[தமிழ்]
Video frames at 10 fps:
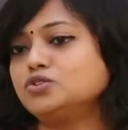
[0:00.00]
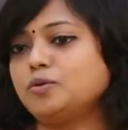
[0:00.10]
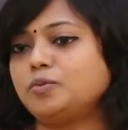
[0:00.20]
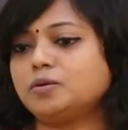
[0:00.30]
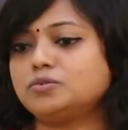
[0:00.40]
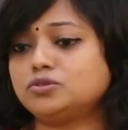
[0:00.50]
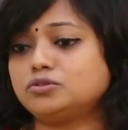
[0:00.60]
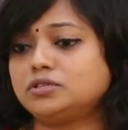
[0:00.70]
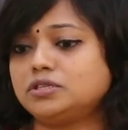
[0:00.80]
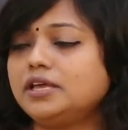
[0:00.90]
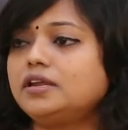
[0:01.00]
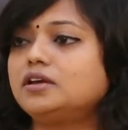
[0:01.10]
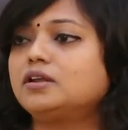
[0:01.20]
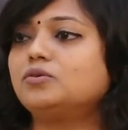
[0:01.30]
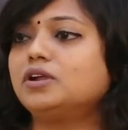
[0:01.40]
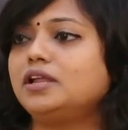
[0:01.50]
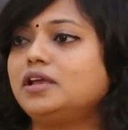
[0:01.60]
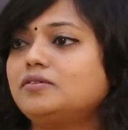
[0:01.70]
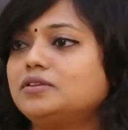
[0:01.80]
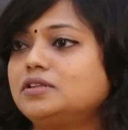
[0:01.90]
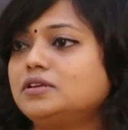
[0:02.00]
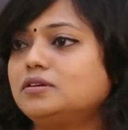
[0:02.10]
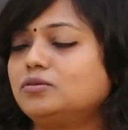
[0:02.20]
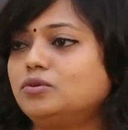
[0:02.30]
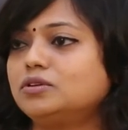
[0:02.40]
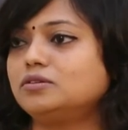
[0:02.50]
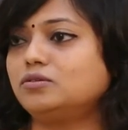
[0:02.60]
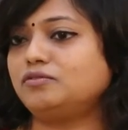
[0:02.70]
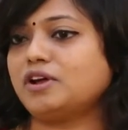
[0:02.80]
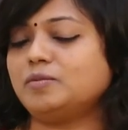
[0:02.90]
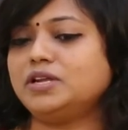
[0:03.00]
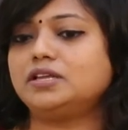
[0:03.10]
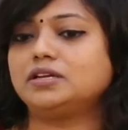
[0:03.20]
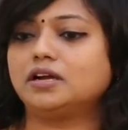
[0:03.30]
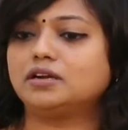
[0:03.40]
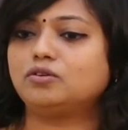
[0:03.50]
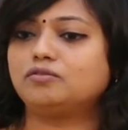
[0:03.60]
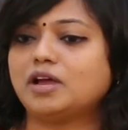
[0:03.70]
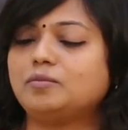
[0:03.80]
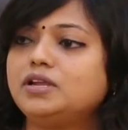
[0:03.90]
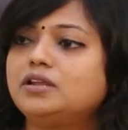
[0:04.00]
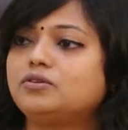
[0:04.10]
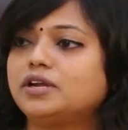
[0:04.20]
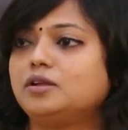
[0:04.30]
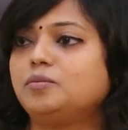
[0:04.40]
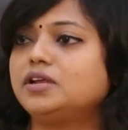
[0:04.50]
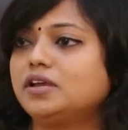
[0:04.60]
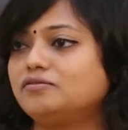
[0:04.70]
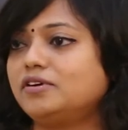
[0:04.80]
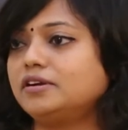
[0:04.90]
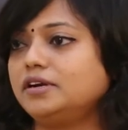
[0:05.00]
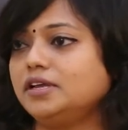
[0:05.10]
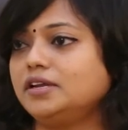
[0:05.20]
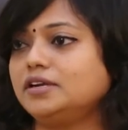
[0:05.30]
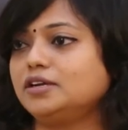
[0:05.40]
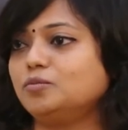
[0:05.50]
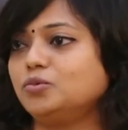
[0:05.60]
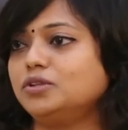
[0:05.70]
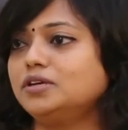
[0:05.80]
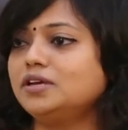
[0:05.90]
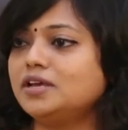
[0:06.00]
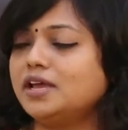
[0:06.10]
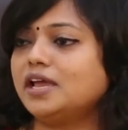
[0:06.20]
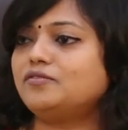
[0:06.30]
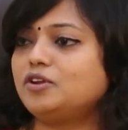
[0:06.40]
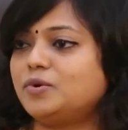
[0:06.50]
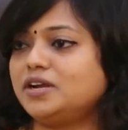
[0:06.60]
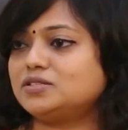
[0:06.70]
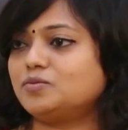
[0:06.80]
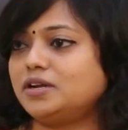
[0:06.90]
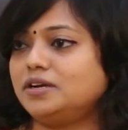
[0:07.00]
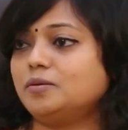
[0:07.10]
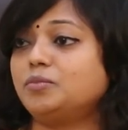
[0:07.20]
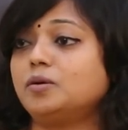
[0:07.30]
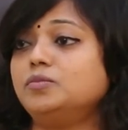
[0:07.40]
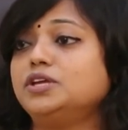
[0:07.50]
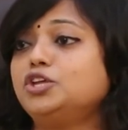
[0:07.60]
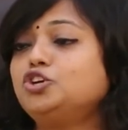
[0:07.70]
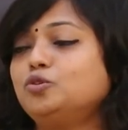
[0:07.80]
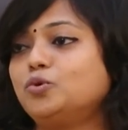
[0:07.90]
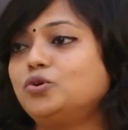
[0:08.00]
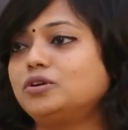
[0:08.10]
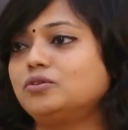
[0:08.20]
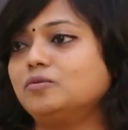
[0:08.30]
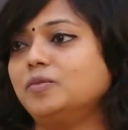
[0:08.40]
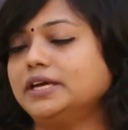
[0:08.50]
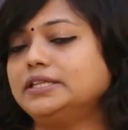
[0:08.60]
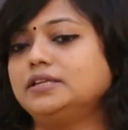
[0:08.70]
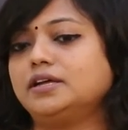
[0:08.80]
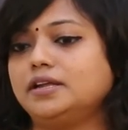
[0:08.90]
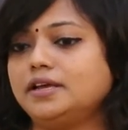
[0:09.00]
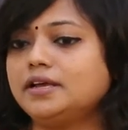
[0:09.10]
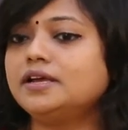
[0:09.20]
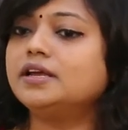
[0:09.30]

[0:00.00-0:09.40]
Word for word: ஸோ இப்போ நம்ம சுற்றி இருக்கிறவங்களையே வந்து ஒரு ஒரு ஃபேமிலியில் இருக்காங்கன்னா ஒரு ஃபேமிலியில் ஒரு ரெண்டு பேருக்கு இன்ஃபர்டிலிட்டி இருக்குன்னும் போது எவ்ரிபடி இஸ் வரிட் அப்போ நம்மளுக்கு இருக்குமோன்ற ஒரு பயத்தினாலேயே